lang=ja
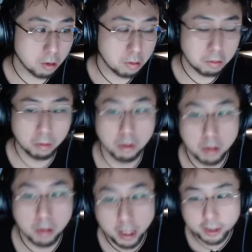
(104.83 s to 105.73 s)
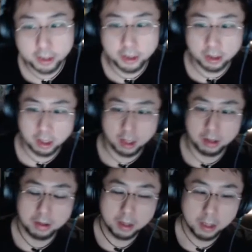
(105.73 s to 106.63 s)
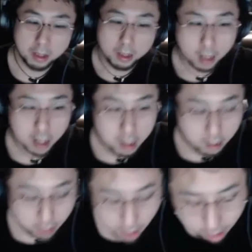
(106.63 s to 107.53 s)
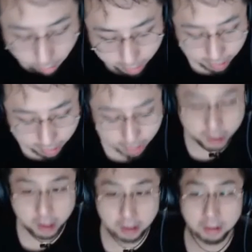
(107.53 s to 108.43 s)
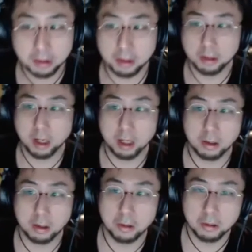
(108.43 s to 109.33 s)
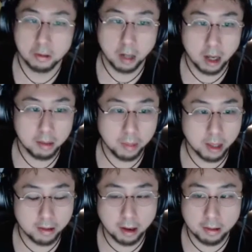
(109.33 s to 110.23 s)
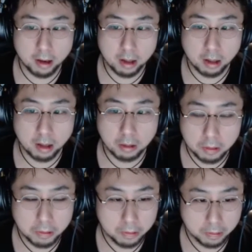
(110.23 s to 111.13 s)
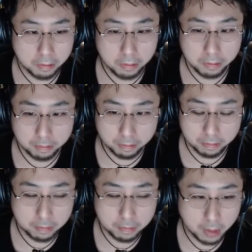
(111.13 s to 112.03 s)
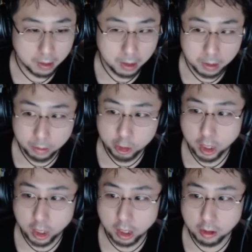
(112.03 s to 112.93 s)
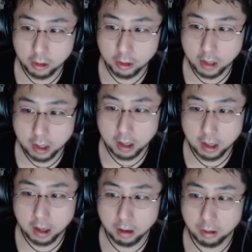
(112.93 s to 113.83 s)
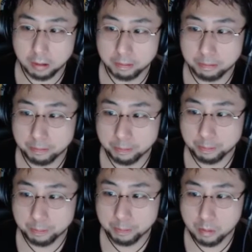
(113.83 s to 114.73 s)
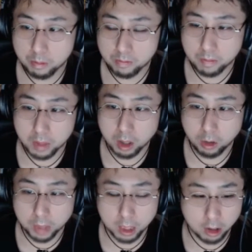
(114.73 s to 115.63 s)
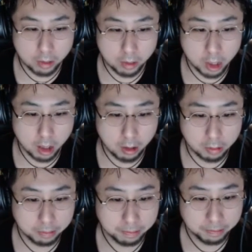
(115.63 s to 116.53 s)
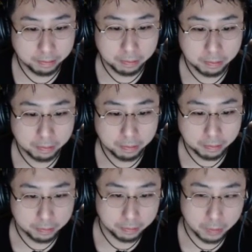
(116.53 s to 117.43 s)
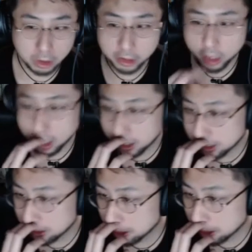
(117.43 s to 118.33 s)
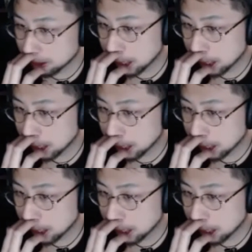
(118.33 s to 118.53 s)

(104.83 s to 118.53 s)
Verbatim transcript: 某配信者に、LINE の内容は晒していいよって言ったけど、LINE まで晒されたと。うん。もしよかったら凸かけてきていいよ。うん。コメントでもいいけど。どっちか選んでください。